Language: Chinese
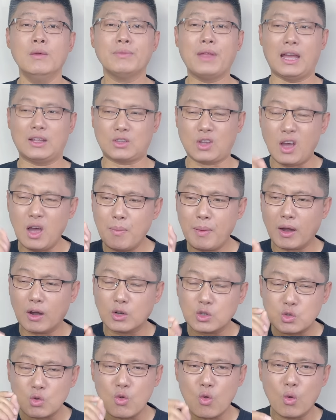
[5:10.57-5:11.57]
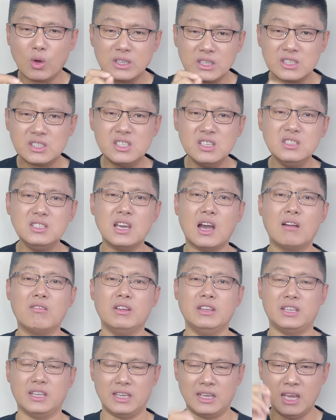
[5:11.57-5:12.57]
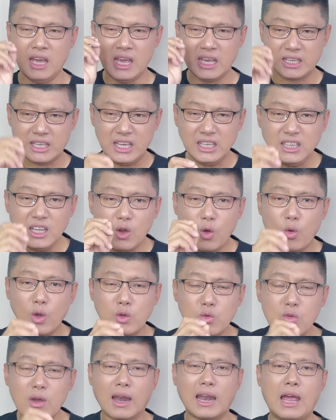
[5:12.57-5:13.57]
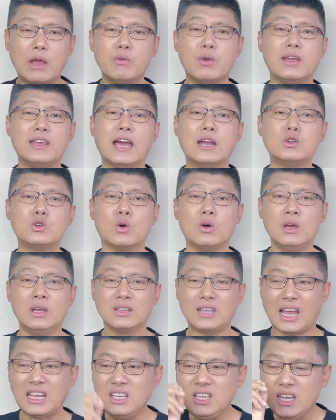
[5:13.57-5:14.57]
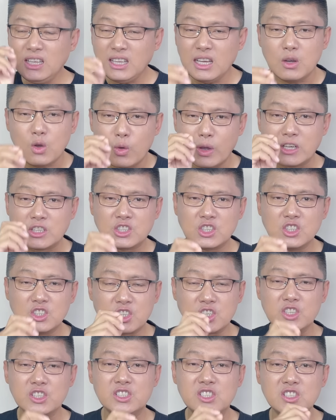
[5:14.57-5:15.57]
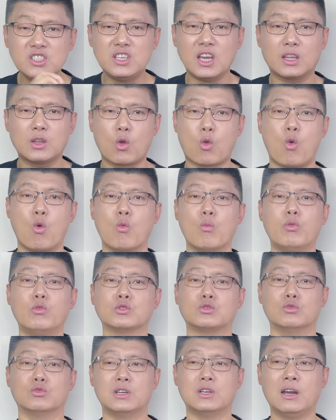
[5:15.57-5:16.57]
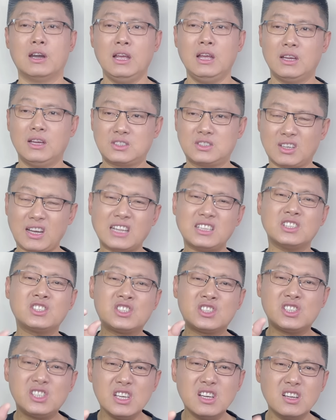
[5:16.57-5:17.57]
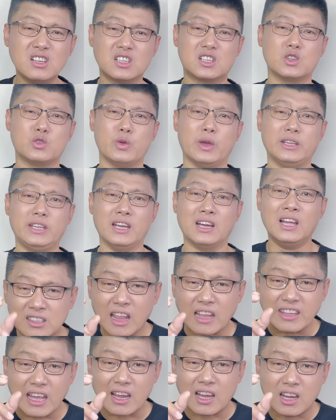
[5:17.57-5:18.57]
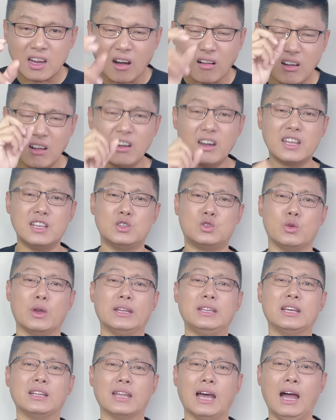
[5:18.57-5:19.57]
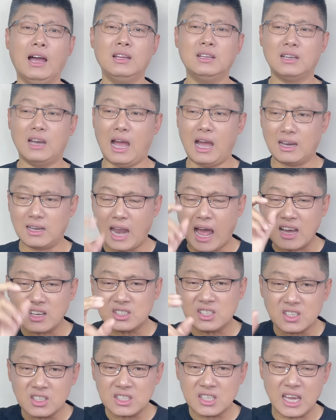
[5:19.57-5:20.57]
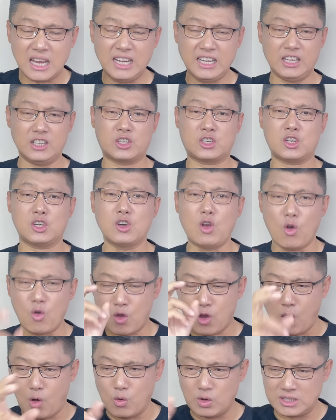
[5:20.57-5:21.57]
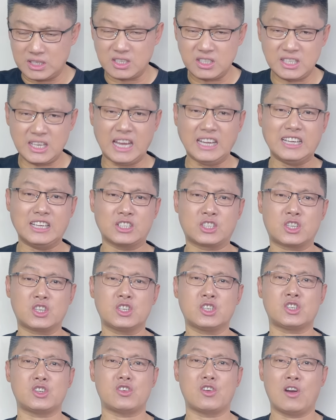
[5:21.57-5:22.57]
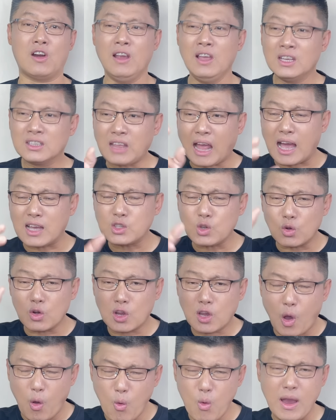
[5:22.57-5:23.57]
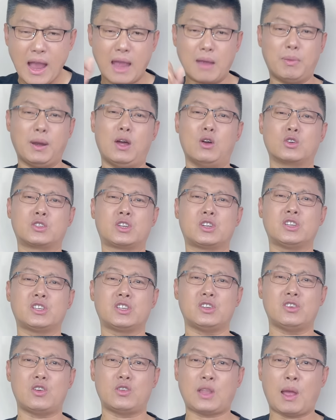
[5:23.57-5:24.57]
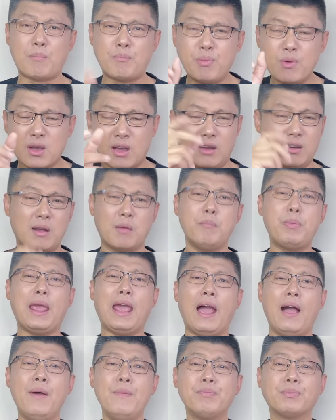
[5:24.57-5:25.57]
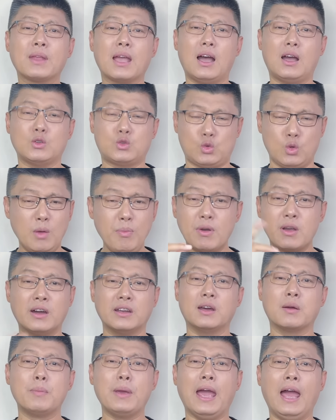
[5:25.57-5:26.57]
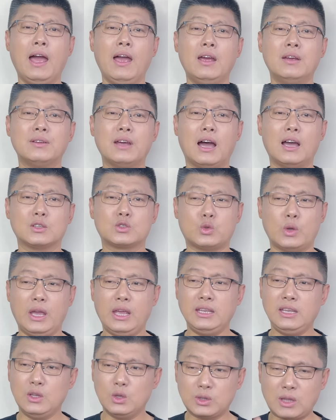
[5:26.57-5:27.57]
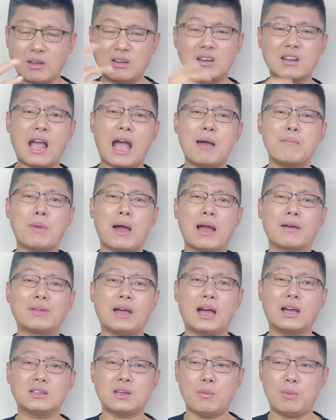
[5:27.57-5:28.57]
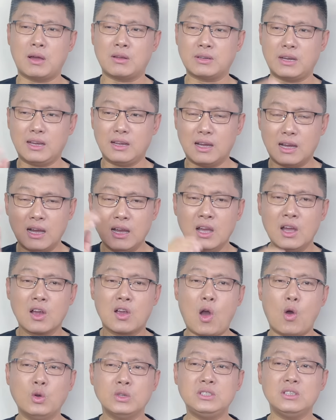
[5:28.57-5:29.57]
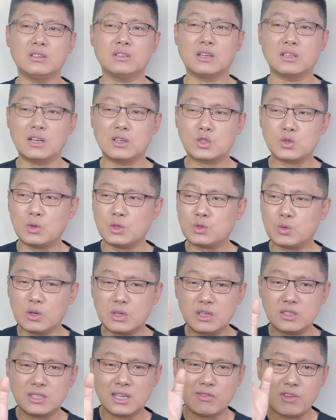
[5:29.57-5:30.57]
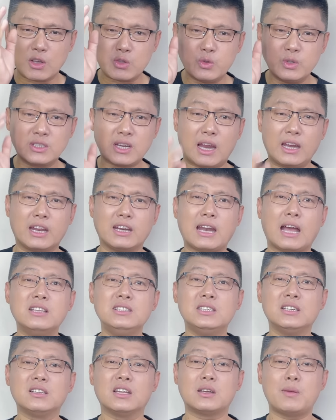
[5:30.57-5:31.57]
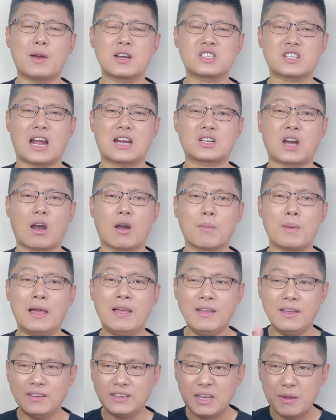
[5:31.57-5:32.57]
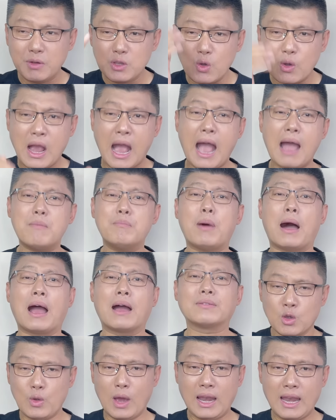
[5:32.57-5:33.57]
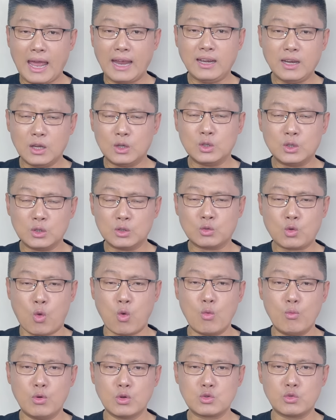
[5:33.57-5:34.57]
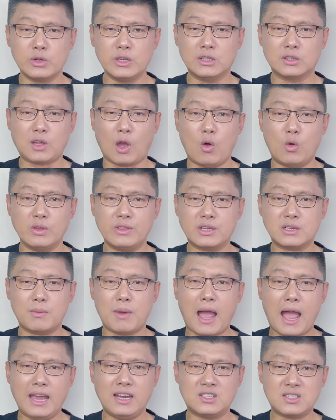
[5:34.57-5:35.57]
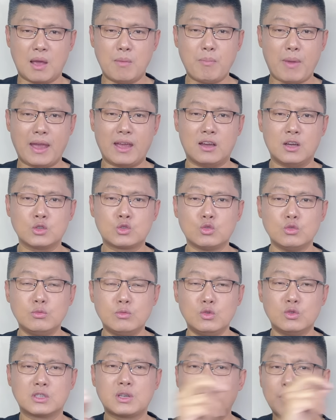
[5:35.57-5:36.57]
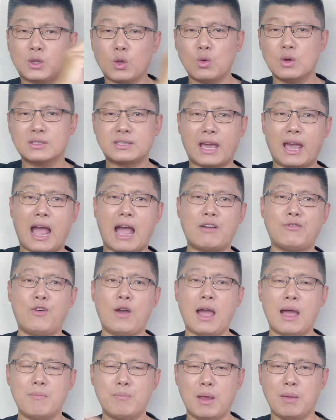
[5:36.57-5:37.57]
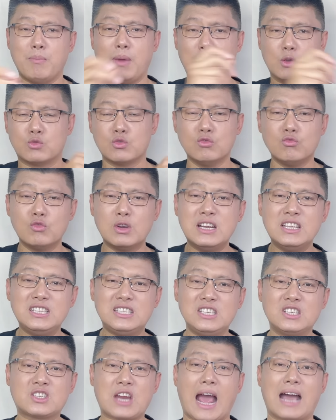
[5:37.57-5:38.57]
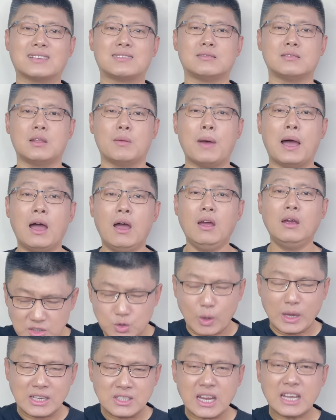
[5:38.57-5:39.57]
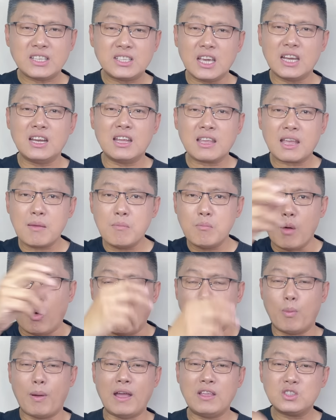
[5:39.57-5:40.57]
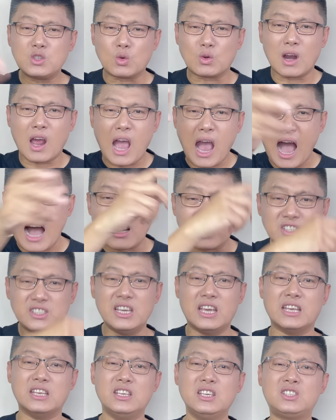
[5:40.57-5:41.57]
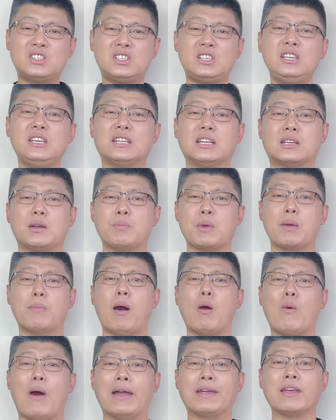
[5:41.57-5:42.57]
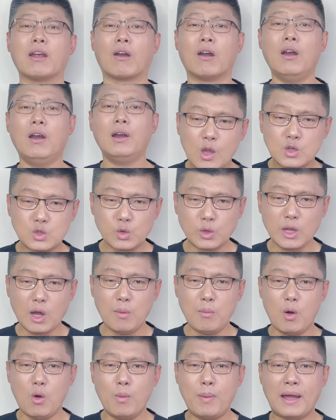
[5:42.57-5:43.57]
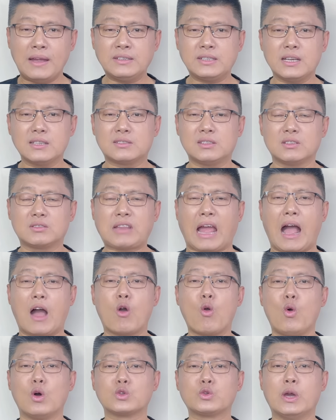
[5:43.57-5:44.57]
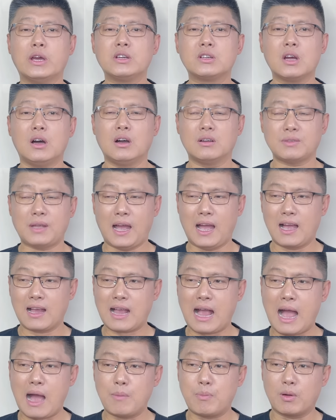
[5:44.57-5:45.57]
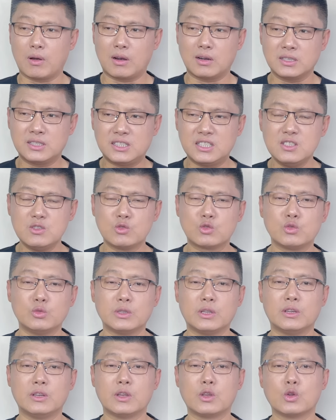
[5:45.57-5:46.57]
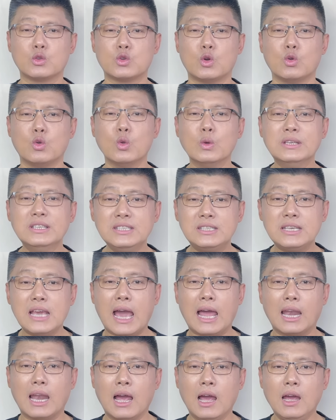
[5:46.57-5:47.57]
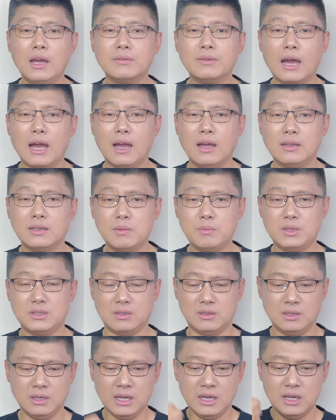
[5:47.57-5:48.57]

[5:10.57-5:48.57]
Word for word: 啊，特别是中国的新疆问题一定会越来越严重，他一定会支持新疆的恐怖组织啊，这是他的性质决定，他在根儿里决定的啊。狼行千里吃肉，狗行千里吃屎，他就是狗改不了吃屎，他不可能变。啊，绝不可能变啊！所以你就等着看吧啊！这帮这个高兴的这说是解放军占领南京的这帮傻叉们，你们就看吧。原来这个恐怖主义的头子什么艾山买和苏木，这不都是在阿富汗被美军无人机炸死的吗？所以这些人跟某班就是沆瀣一气的这么一帮玩意儿。说到某班这次大获全胜啊，喀布尔迅速的就沦陷了，是吧？那么